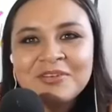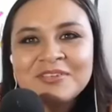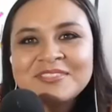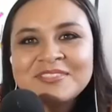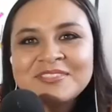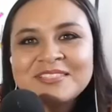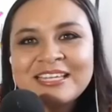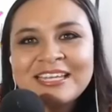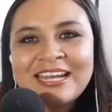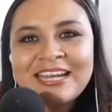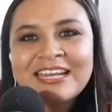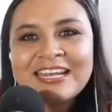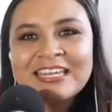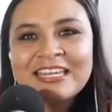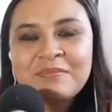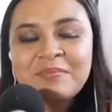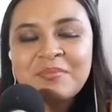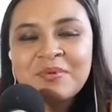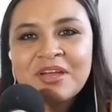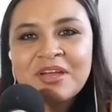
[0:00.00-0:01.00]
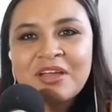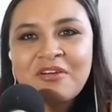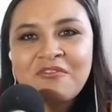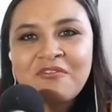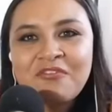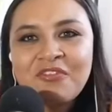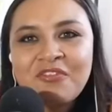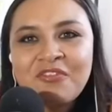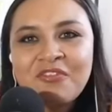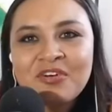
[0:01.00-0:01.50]
A todo este gran
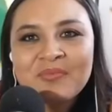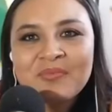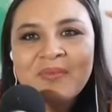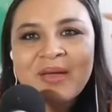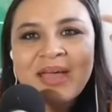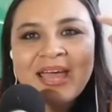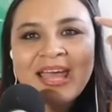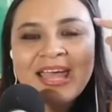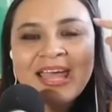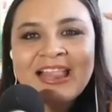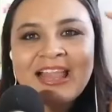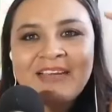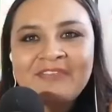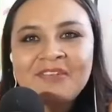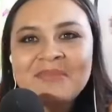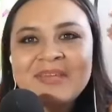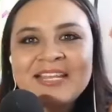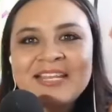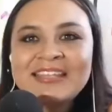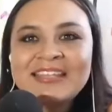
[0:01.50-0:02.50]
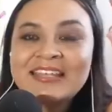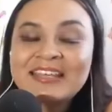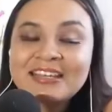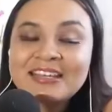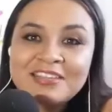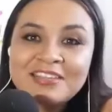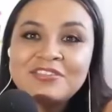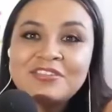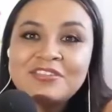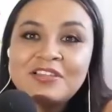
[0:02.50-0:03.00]
equipo que conforma la
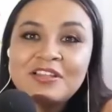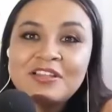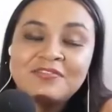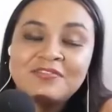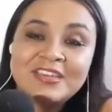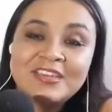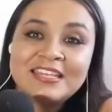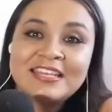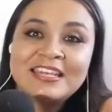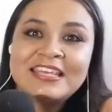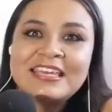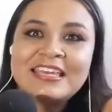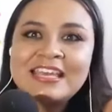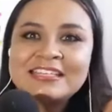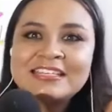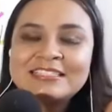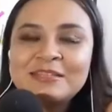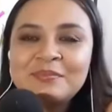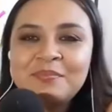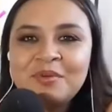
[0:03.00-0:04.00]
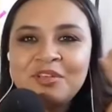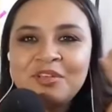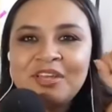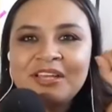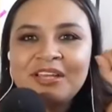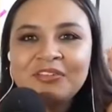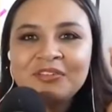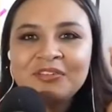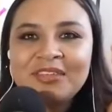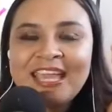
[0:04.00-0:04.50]
familia de Radio Delfín y este
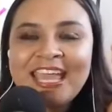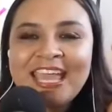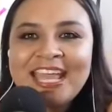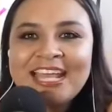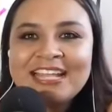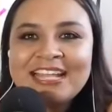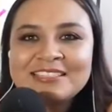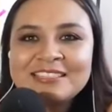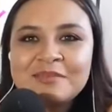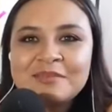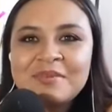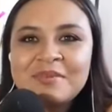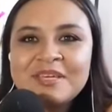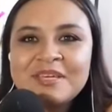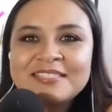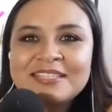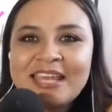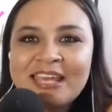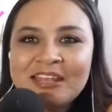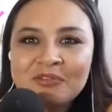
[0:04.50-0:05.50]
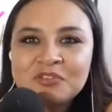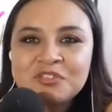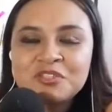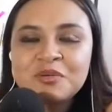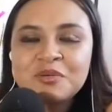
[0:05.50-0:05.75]
proyecto de El Semestre,